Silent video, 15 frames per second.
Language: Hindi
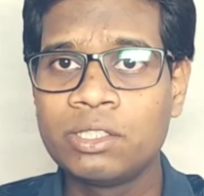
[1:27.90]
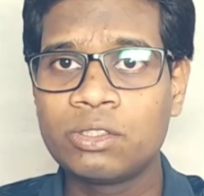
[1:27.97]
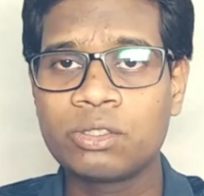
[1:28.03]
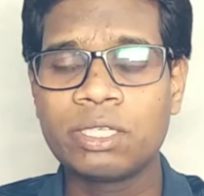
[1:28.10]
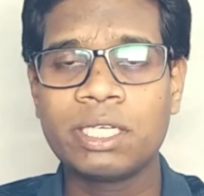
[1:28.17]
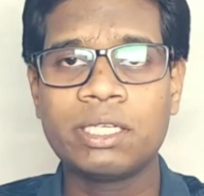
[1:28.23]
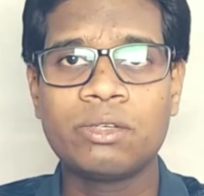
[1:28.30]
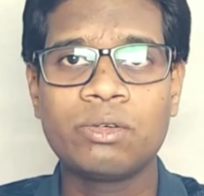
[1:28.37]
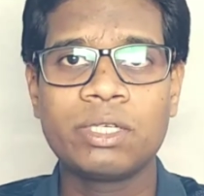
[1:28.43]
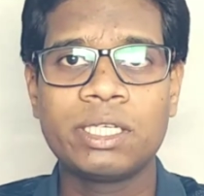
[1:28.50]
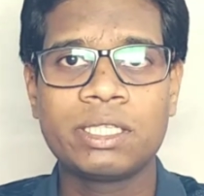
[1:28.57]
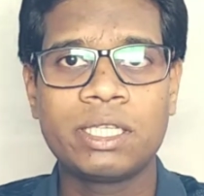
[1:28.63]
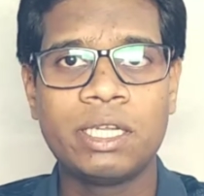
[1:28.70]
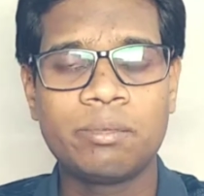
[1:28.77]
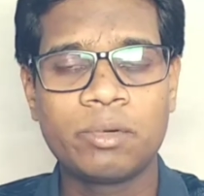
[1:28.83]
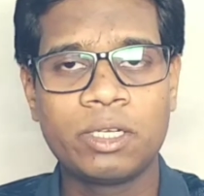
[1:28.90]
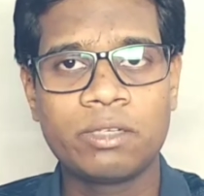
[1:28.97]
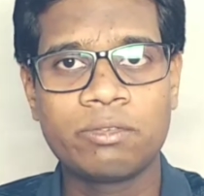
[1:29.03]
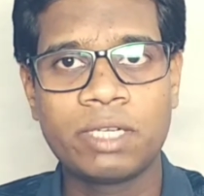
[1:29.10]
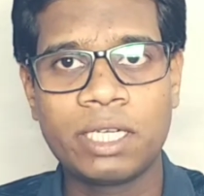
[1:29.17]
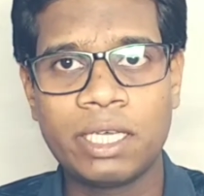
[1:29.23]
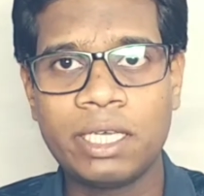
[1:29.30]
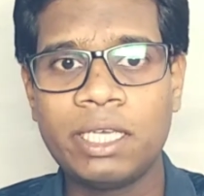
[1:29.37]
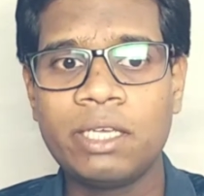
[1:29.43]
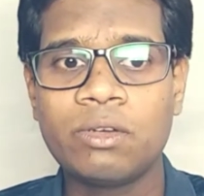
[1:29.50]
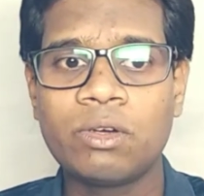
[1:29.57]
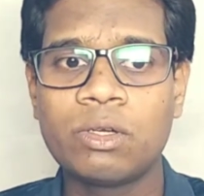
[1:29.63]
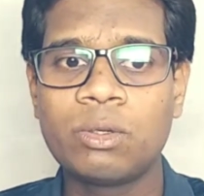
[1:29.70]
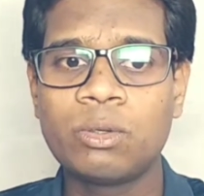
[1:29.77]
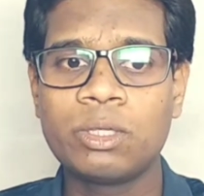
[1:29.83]
जो कि नोके 3.1 ए
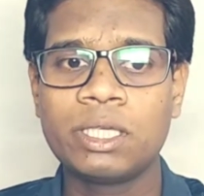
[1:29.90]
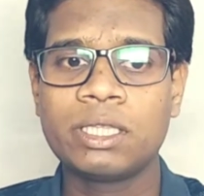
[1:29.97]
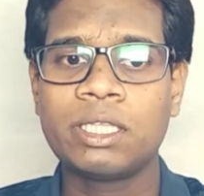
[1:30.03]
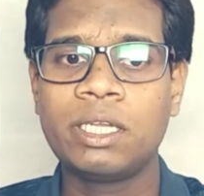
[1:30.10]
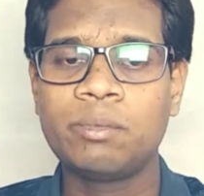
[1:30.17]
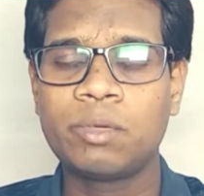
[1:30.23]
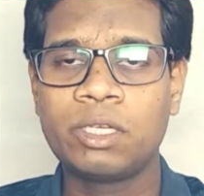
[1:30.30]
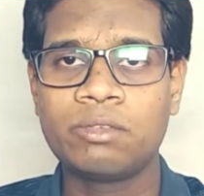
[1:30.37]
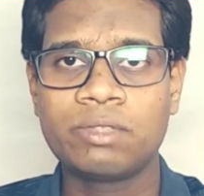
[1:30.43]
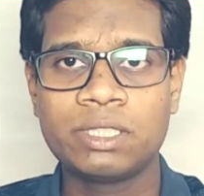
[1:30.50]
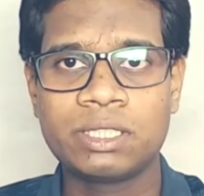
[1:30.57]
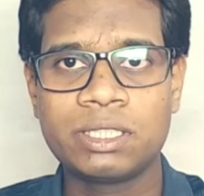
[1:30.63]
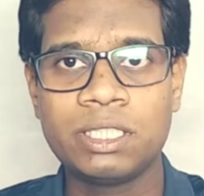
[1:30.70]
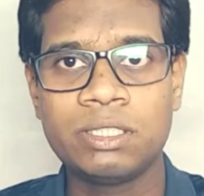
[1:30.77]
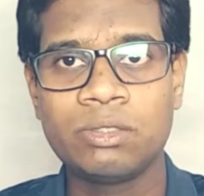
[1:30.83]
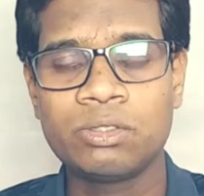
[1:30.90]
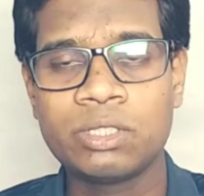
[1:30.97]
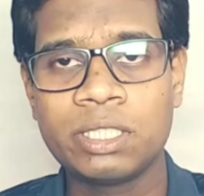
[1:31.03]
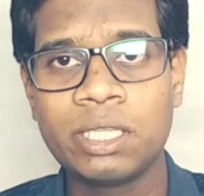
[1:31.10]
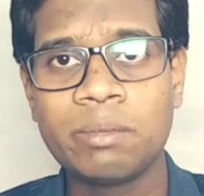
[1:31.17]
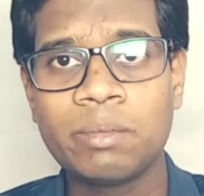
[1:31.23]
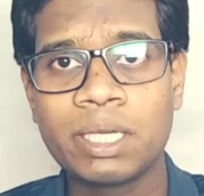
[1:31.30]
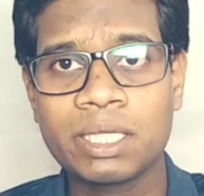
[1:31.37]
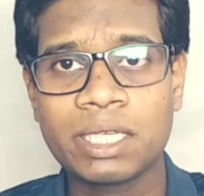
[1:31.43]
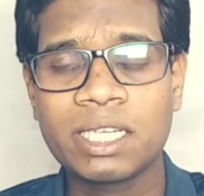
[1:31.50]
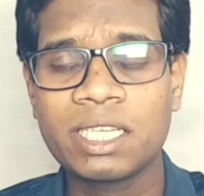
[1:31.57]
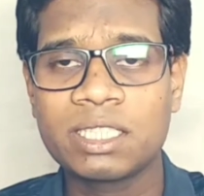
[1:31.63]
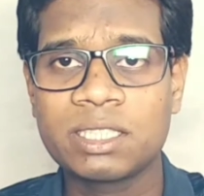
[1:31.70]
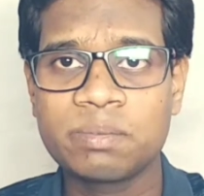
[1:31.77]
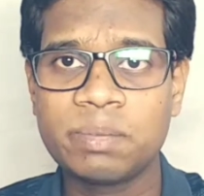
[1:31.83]
और नोके 3.1 सी दोस्तों हम बात
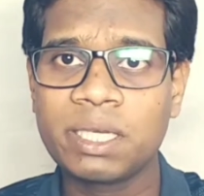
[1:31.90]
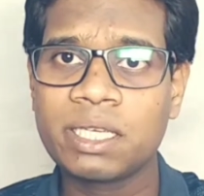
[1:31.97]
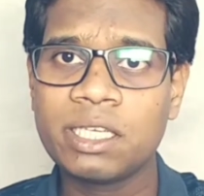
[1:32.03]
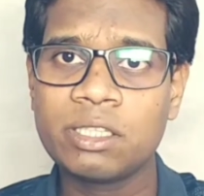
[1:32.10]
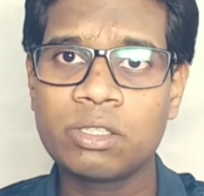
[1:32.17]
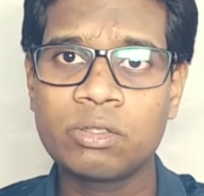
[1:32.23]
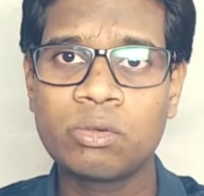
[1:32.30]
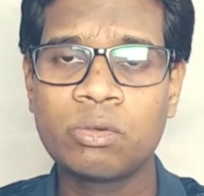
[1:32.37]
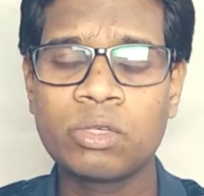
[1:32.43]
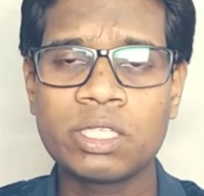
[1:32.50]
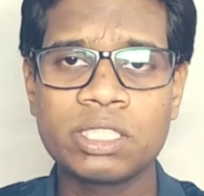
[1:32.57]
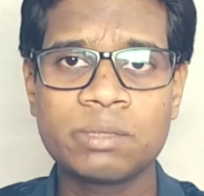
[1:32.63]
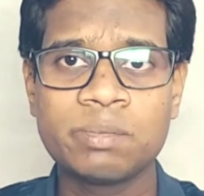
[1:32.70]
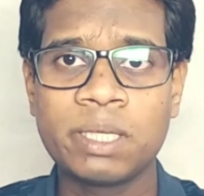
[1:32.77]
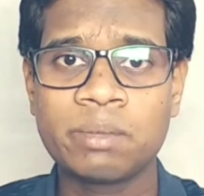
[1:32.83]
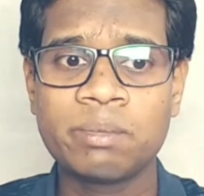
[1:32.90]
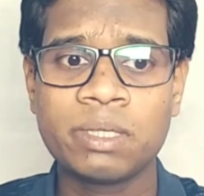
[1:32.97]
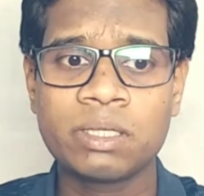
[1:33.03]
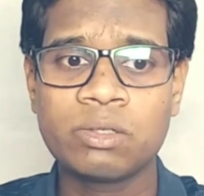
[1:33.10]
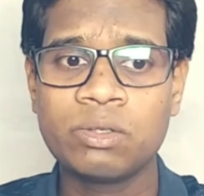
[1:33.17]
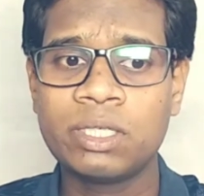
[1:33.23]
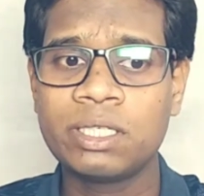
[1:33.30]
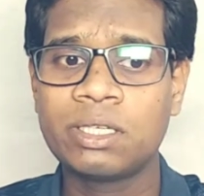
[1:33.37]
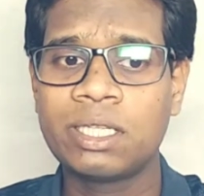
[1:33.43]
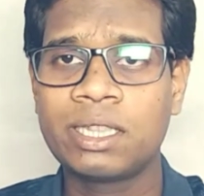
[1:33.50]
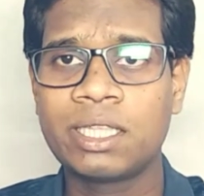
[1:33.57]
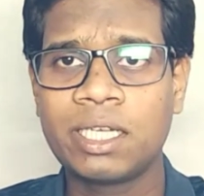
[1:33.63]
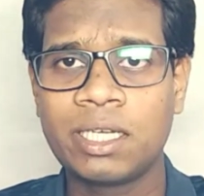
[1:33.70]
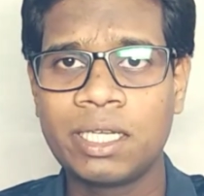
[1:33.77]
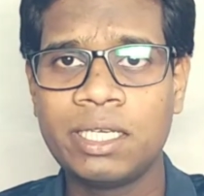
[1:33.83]
करें स्पेक की तो दोनों के स्पेक में कोई
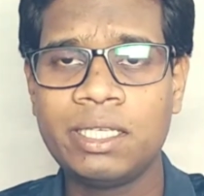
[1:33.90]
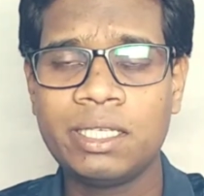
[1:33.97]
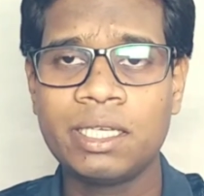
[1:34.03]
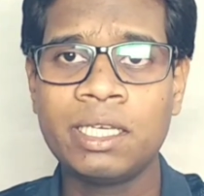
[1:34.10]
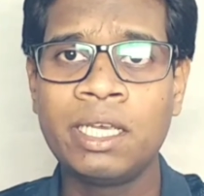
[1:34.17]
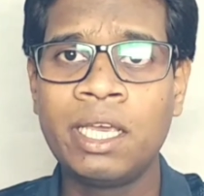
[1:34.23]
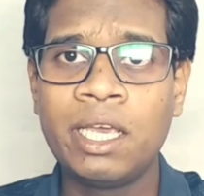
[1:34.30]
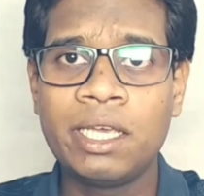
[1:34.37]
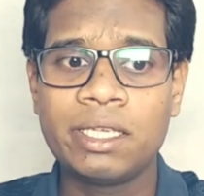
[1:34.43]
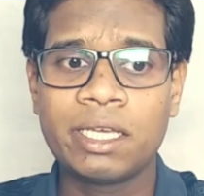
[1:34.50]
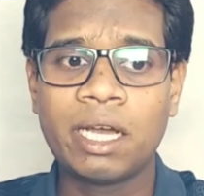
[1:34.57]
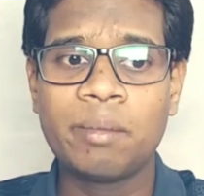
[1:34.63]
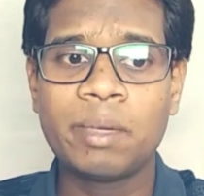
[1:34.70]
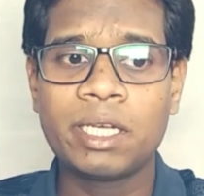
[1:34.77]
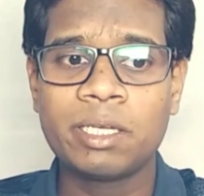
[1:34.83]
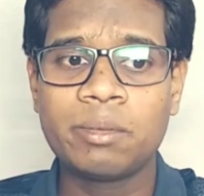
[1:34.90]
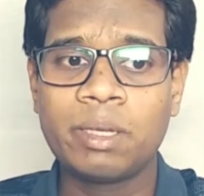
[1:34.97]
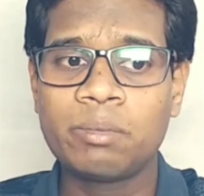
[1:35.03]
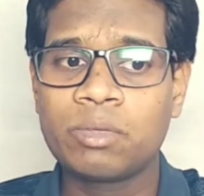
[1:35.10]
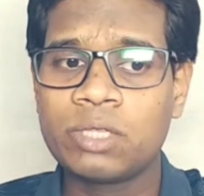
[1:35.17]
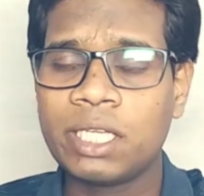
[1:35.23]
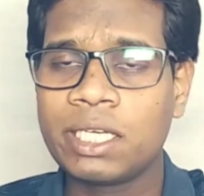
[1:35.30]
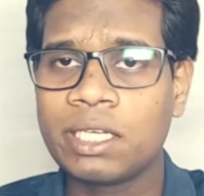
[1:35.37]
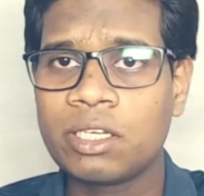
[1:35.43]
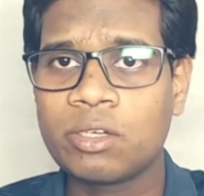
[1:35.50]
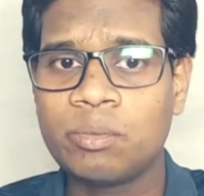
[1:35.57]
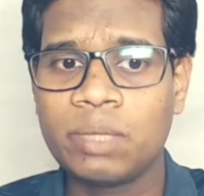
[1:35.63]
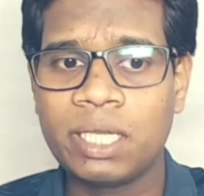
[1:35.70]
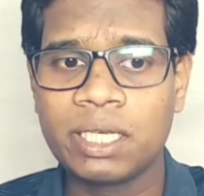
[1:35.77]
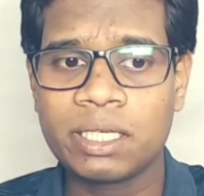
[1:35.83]
अंतर नहीं है यहाँ पर इनमें हमको देखने
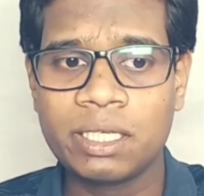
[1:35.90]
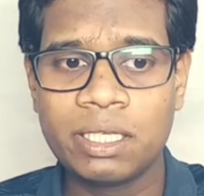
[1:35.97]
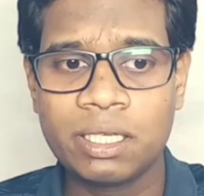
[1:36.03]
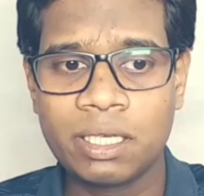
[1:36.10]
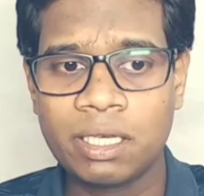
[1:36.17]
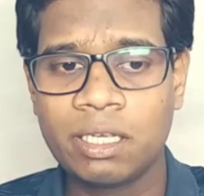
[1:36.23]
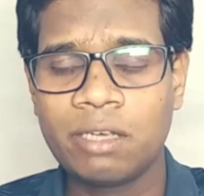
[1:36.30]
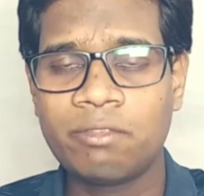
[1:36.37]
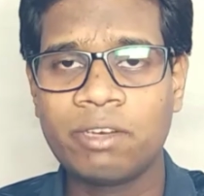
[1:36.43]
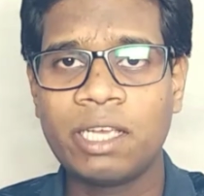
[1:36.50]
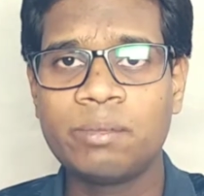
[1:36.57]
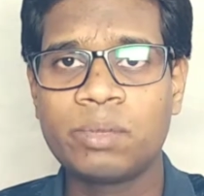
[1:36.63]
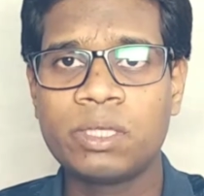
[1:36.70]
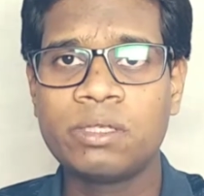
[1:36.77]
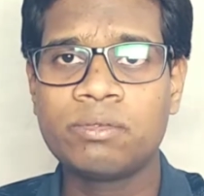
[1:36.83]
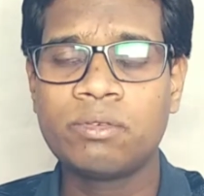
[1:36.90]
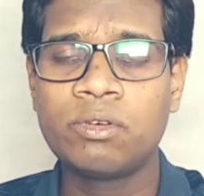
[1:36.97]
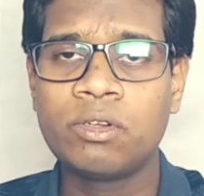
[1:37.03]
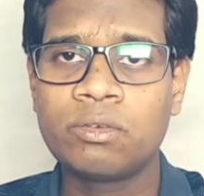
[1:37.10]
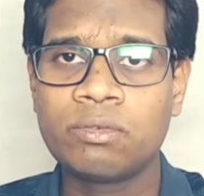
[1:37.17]
को मिलेगी फाइव पॉइंट